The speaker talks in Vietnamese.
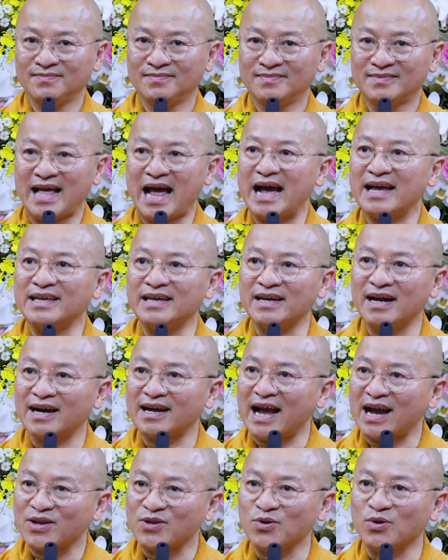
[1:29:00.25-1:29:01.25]
thay vì ở
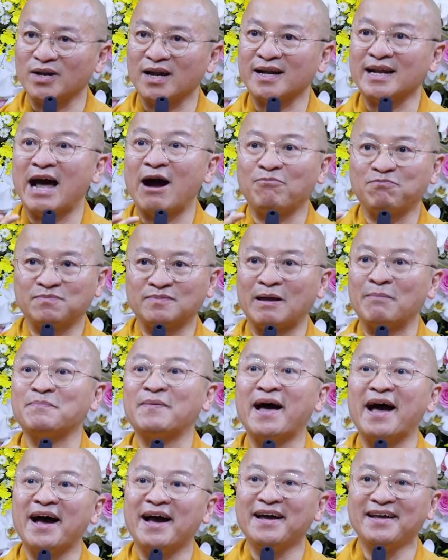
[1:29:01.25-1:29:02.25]
các chùa là đọc tập
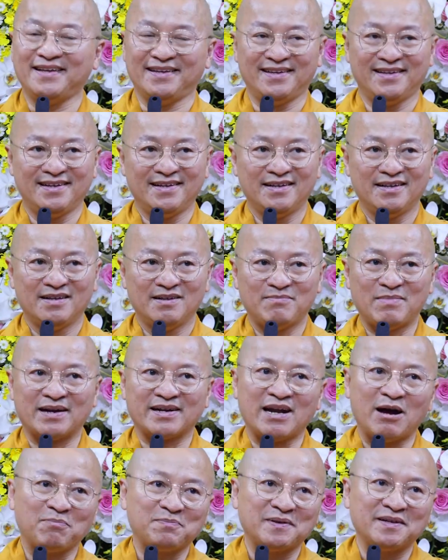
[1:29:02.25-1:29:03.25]
thể, mà
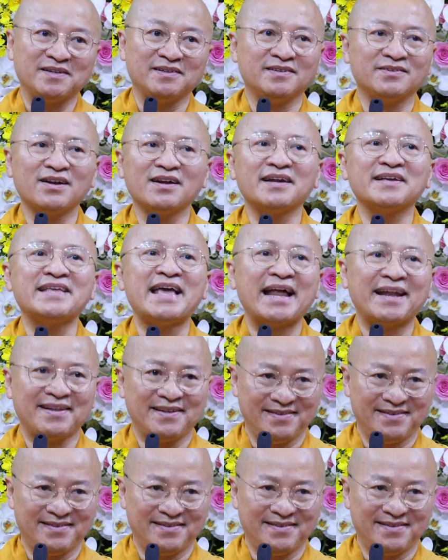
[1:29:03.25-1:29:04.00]
đọc thì rất là nhanh.